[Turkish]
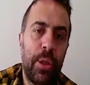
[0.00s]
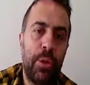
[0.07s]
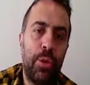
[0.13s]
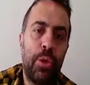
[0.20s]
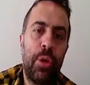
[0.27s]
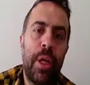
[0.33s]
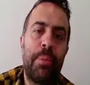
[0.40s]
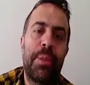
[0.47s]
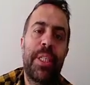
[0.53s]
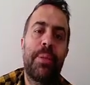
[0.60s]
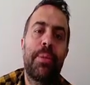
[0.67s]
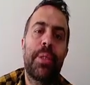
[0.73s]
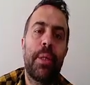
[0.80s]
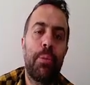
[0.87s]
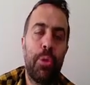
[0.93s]
yüklem
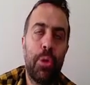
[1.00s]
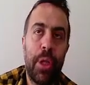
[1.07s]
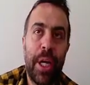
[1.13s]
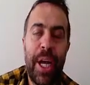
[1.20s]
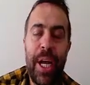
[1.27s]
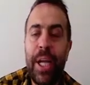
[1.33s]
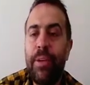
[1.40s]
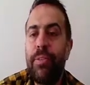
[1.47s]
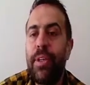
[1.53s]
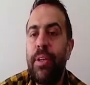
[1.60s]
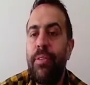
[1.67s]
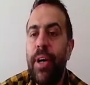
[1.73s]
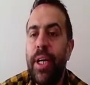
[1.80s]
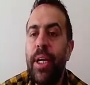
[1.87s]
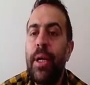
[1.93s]
isimse mutlaka ek fiil
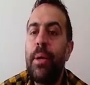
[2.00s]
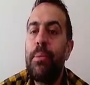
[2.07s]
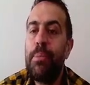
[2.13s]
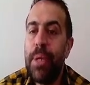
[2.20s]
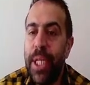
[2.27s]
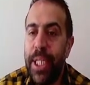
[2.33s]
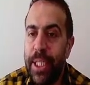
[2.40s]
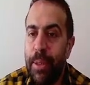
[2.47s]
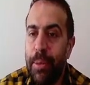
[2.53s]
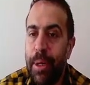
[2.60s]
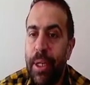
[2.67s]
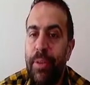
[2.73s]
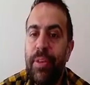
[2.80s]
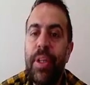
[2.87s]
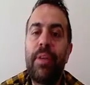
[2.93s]
var. Birleşik
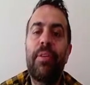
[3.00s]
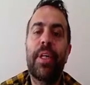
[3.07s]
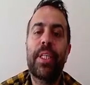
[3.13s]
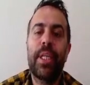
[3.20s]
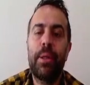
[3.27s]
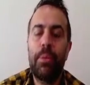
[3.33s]
zamanlı fiil varsa